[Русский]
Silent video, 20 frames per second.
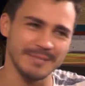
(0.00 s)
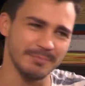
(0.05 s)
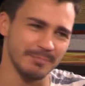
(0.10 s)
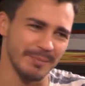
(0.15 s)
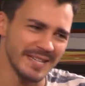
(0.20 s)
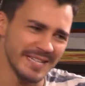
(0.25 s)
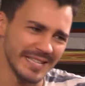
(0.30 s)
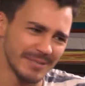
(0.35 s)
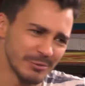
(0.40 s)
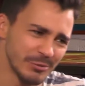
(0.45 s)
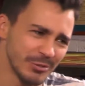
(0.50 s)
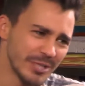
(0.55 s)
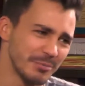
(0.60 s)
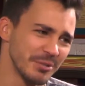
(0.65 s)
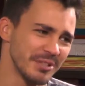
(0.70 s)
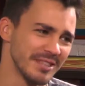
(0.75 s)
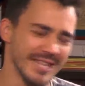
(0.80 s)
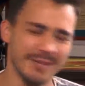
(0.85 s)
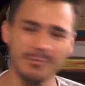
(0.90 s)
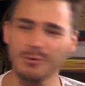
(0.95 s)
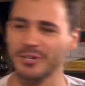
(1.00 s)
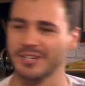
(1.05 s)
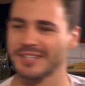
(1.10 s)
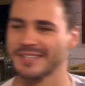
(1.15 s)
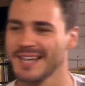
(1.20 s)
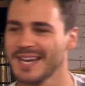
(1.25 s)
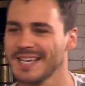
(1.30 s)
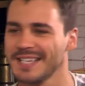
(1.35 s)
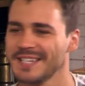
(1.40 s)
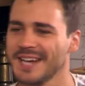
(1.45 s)
поехал бы куда-нибудь на море,
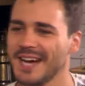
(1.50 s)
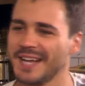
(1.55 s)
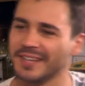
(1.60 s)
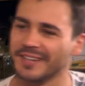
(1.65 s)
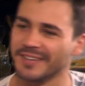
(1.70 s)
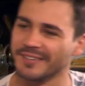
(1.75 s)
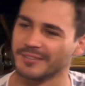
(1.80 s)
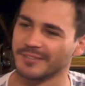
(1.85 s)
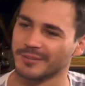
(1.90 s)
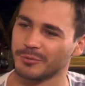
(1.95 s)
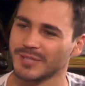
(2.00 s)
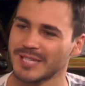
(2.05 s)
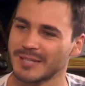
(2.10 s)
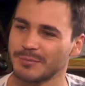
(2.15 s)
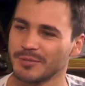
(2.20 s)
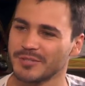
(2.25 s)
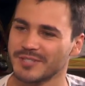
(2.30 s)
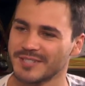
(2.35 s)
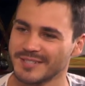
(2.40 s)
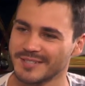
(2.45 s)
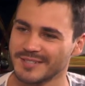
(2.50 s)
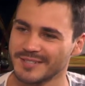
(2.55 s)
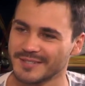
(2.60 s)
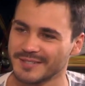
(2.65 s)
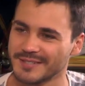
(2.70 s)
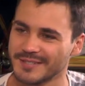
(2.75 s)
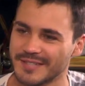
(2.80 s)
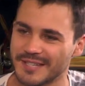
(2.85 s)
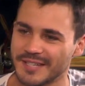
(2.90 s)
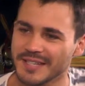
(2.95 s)
на океан, э, куда-нибудь
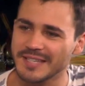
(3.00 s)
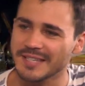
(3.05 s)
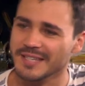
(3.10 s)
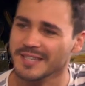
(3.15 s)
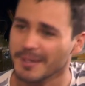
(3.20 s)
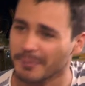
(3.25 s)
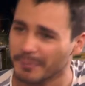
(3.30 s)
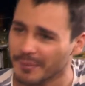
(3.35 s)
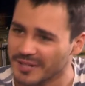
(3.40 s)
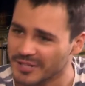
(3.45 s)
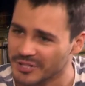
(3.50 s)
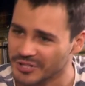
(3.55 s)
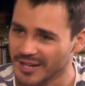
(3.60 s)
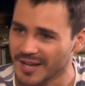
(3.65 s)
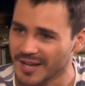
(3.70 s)
э, к реке ближе.